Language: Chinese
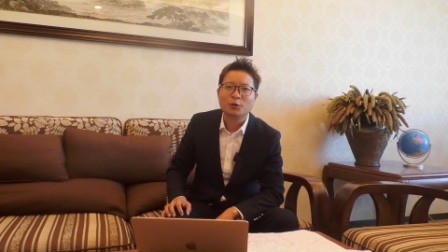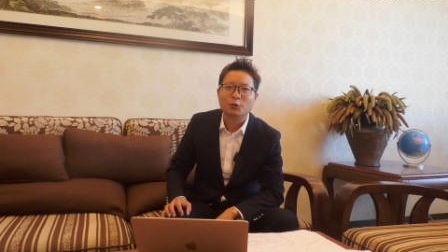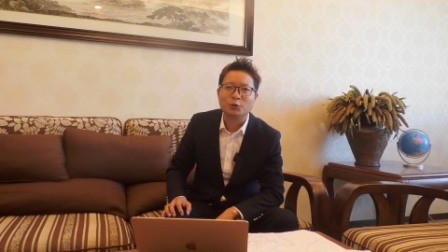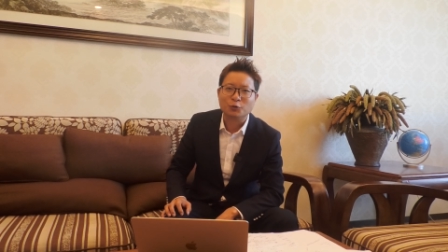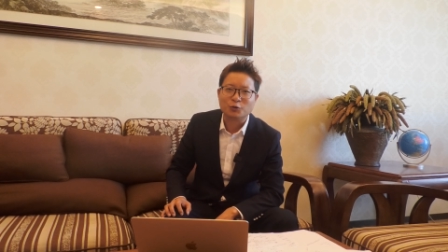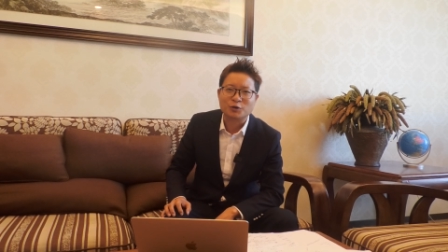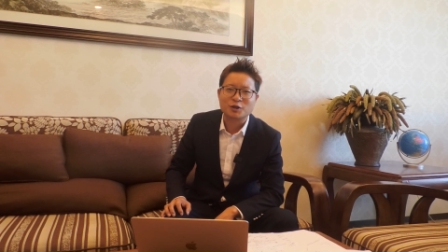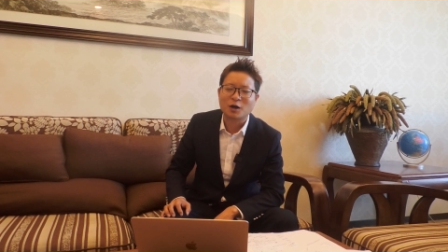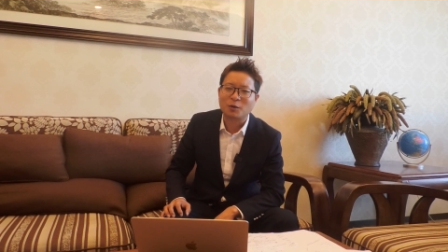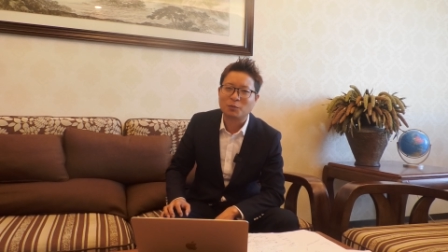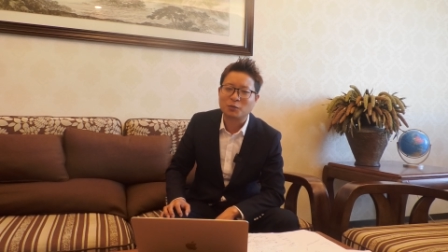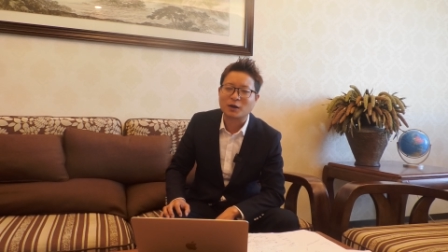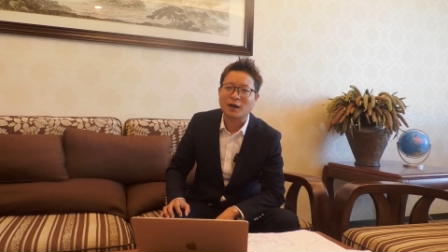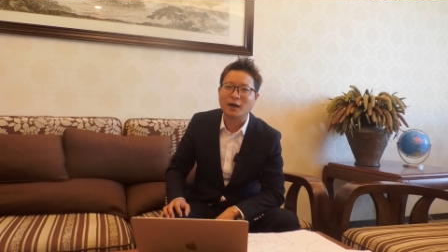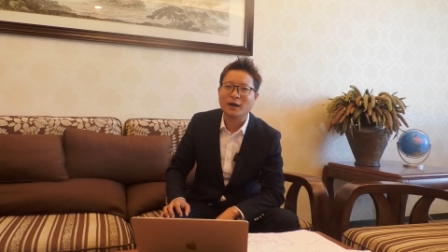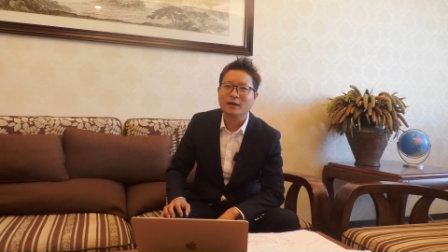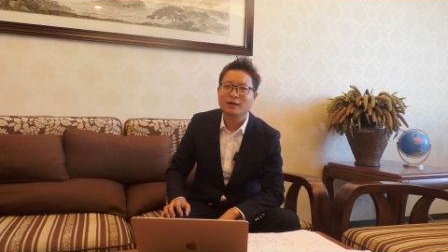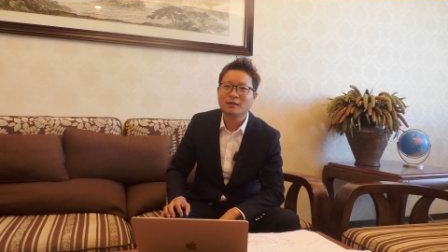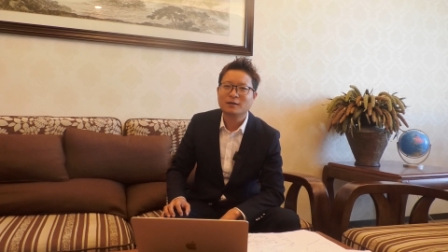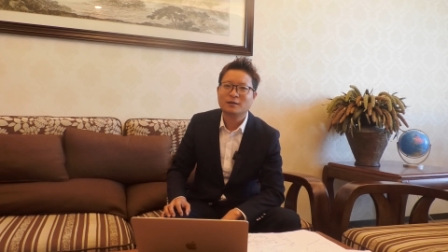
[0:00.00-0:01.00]
屡教不
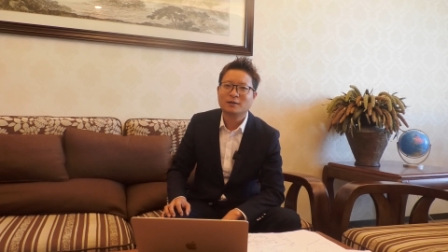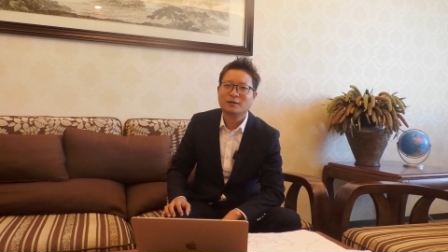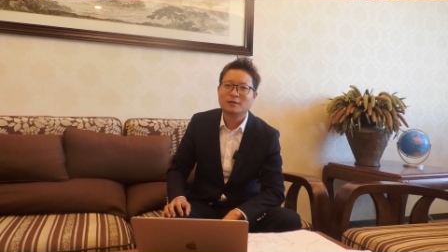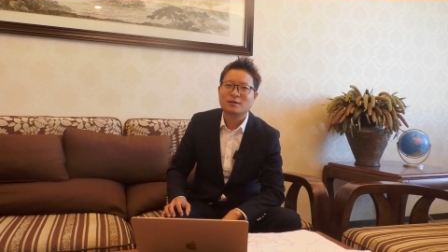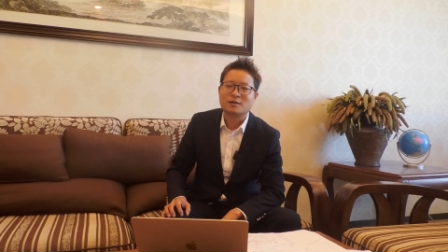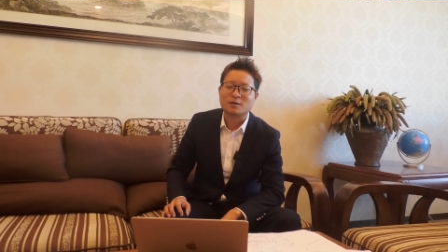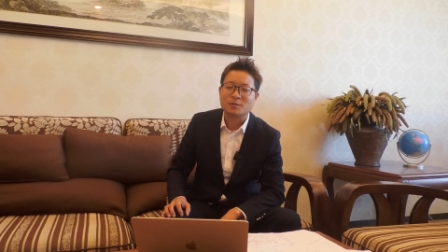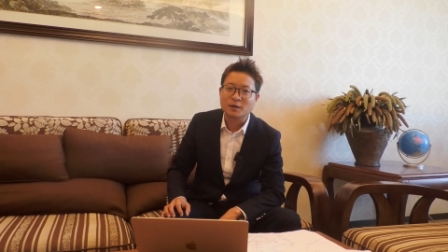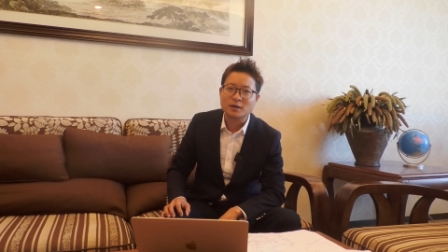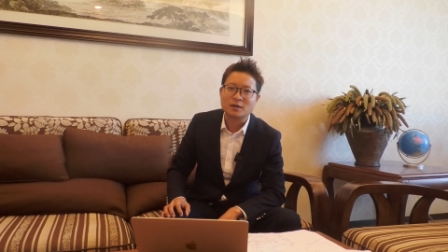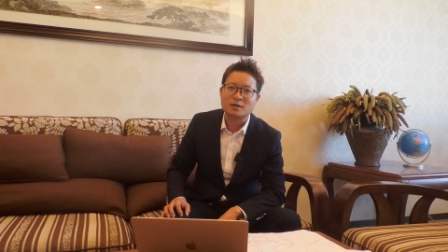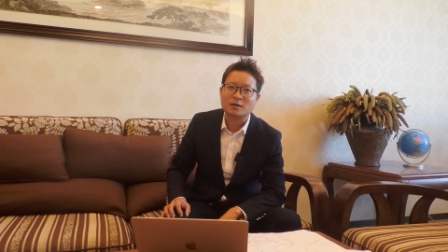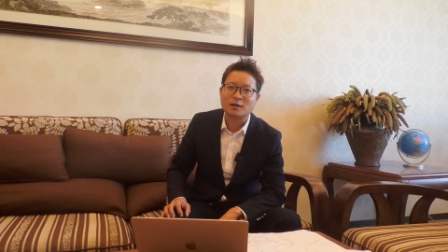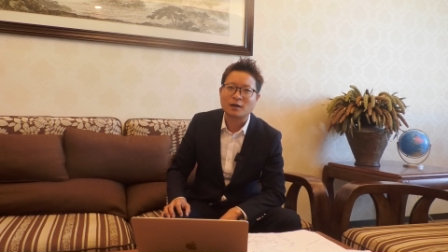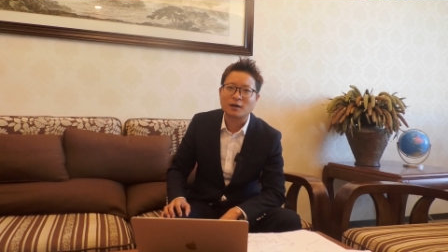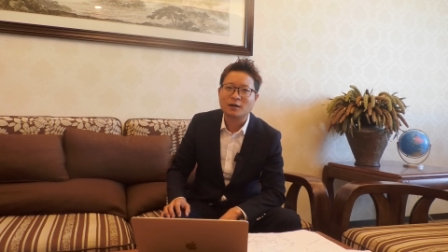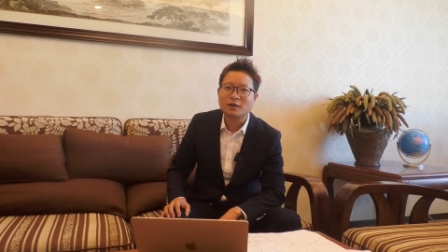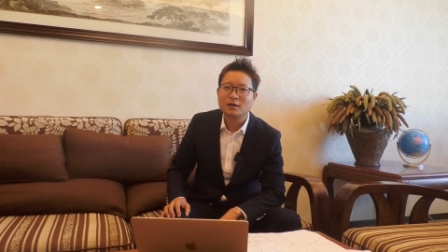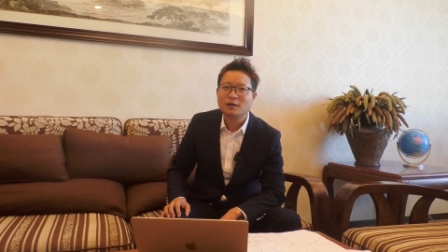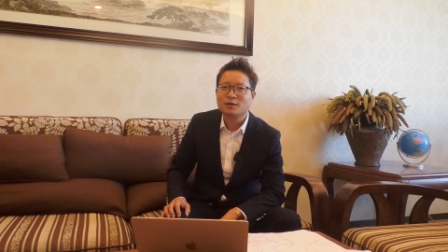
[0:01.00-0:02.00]
改”，什么意思
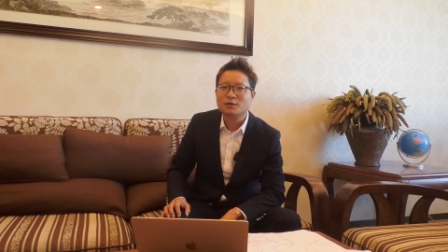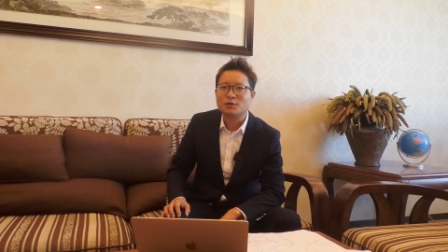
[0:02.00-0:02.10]
呢？